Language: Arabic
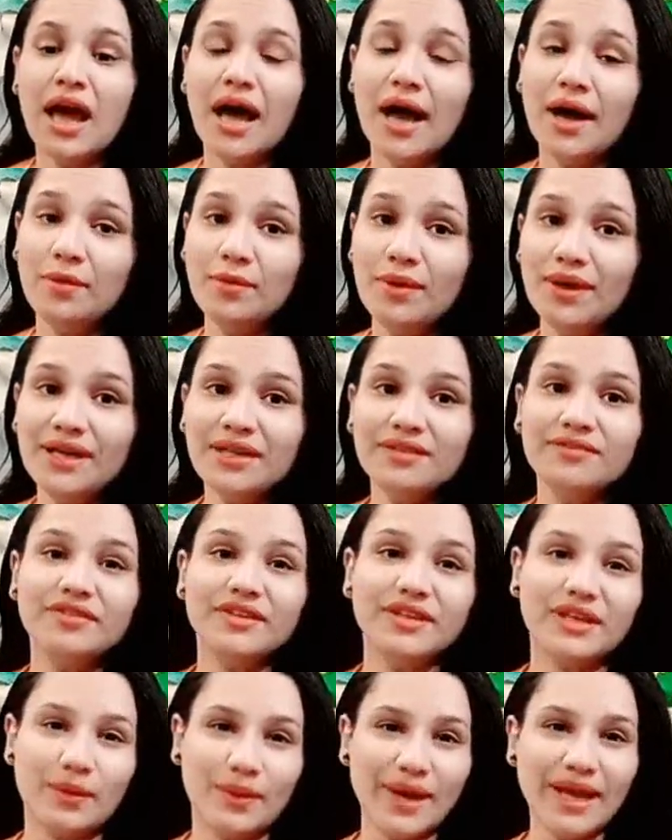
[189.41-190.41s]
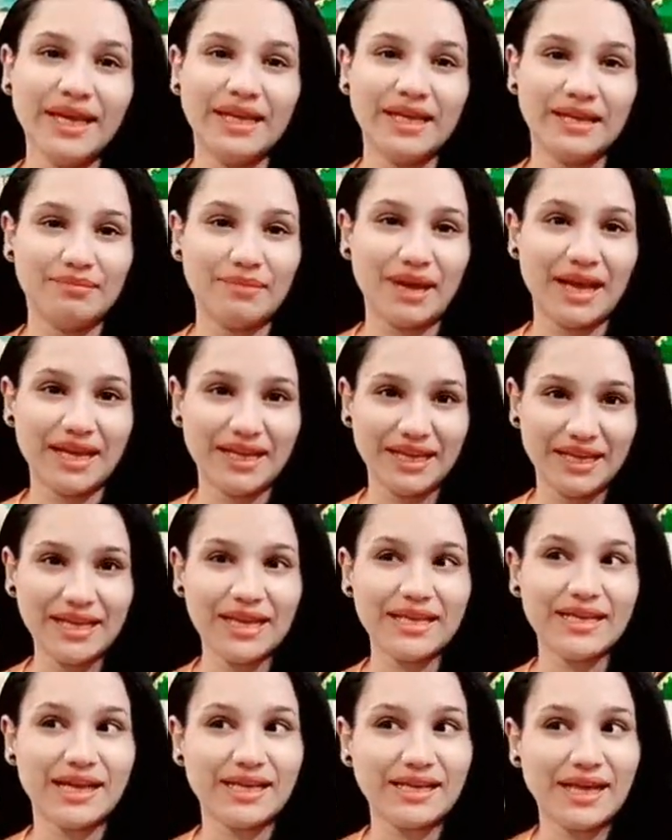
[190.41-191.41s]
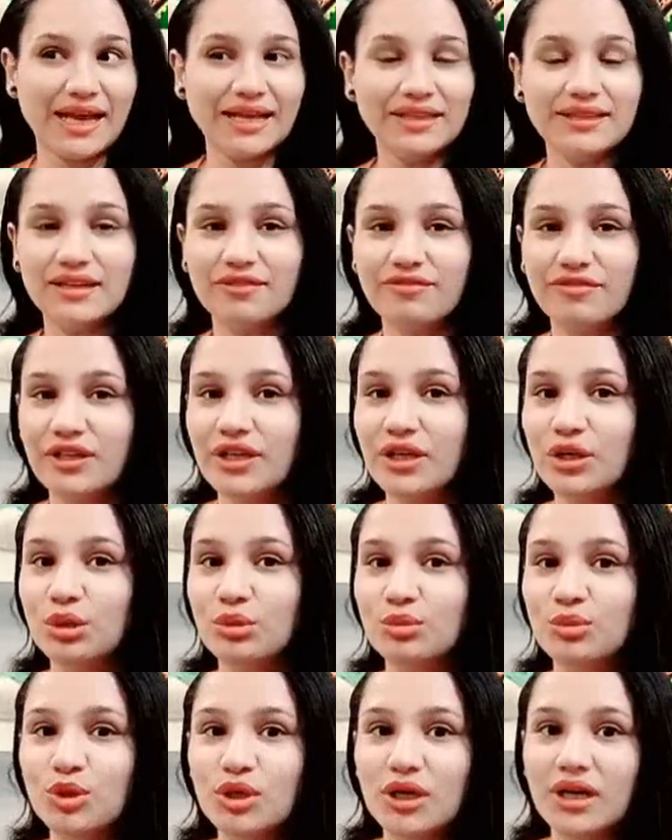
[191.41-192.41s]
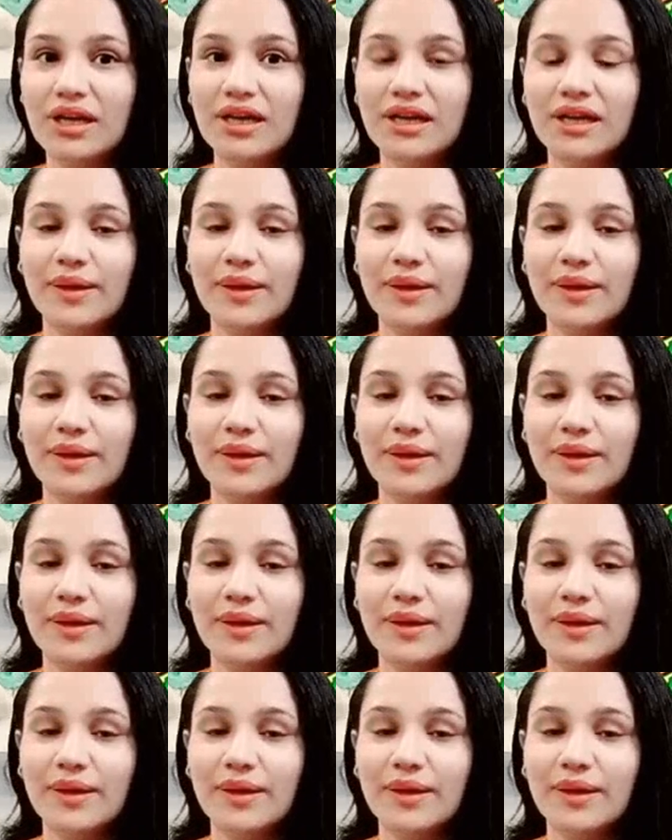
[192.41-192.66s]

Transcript: اولا في النواحي المهنيه يعني عندك في الامور